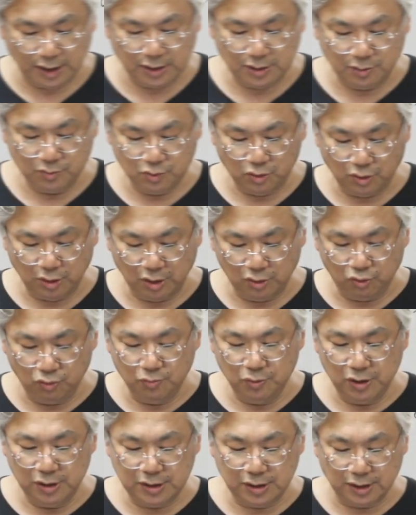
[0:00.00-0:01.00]
가슴 속에
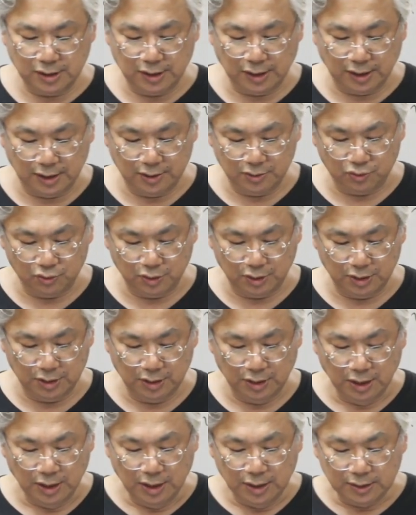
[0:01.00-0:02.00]
꿈을
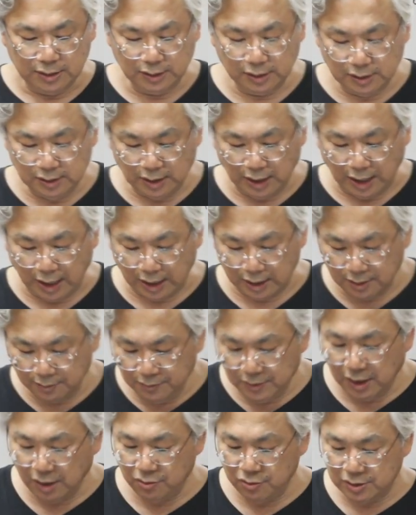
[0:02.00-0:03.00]
전달해주는 그런
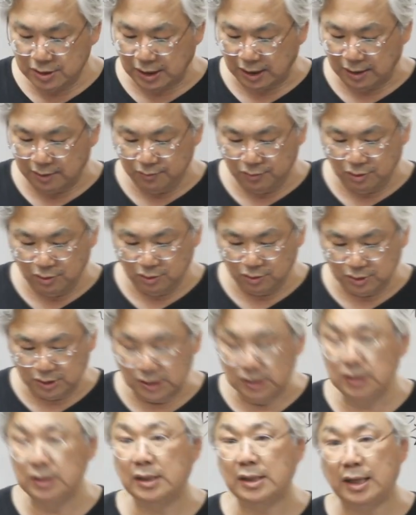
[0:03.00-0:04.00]
아름다운 사람들로
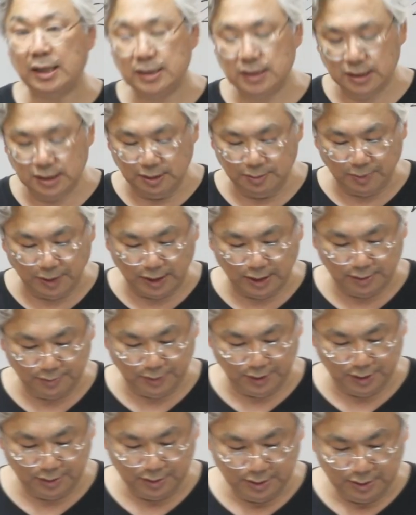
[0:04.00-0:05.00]
등극하시기
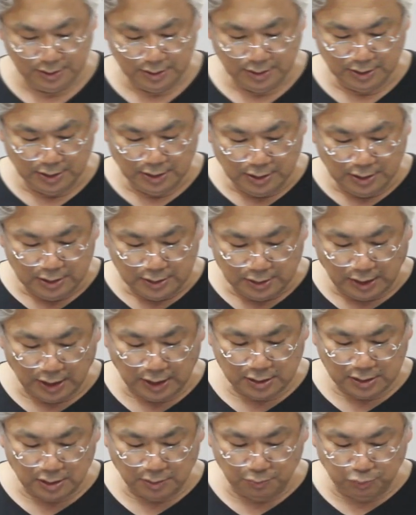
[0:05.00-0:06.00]
바라며
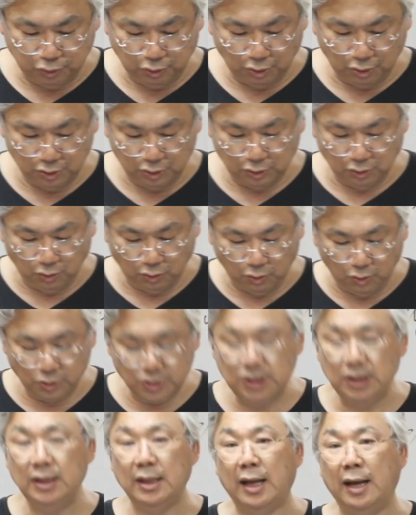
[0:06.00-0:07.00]
따라서 프로는
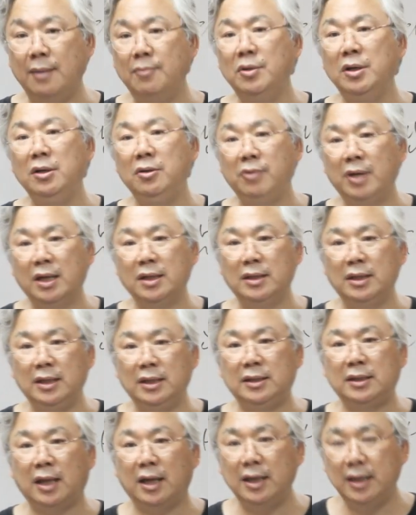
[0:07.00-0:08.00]
오로지 남을 위한
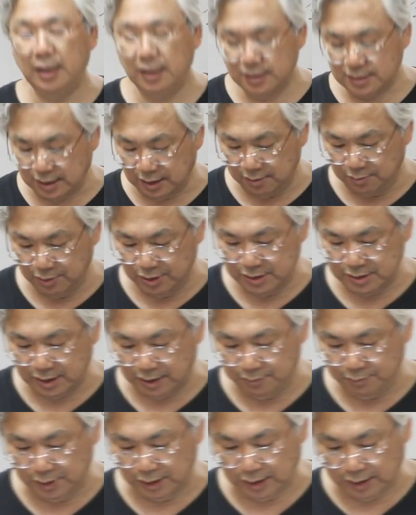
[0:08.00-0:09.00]
이타의 삶을
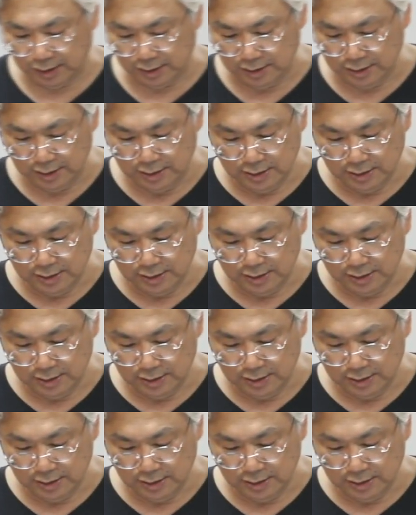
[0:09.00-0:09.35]
삽니다.